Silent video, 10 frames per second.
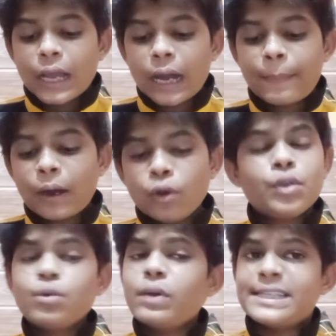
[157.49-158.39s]
अबाउट
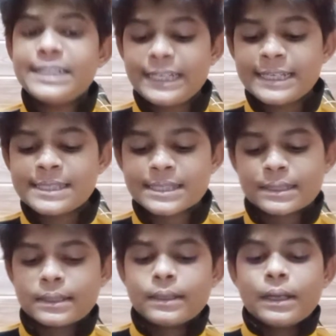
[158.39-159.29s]
टू एज इट इज
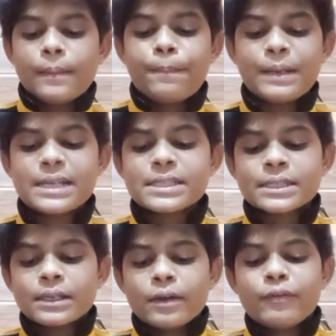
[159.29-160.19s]
प्लस
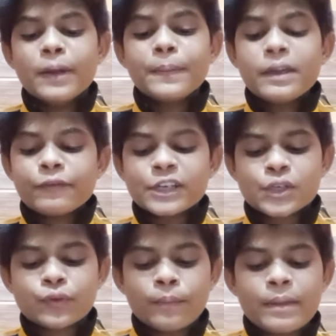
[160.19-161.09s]
वर्ब की
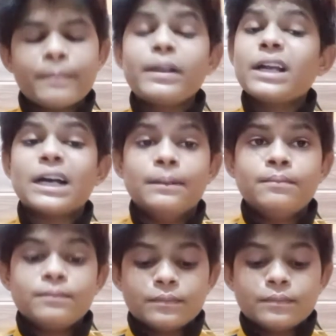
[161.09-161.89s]
फर्स्ट फॉर्म में हमने कम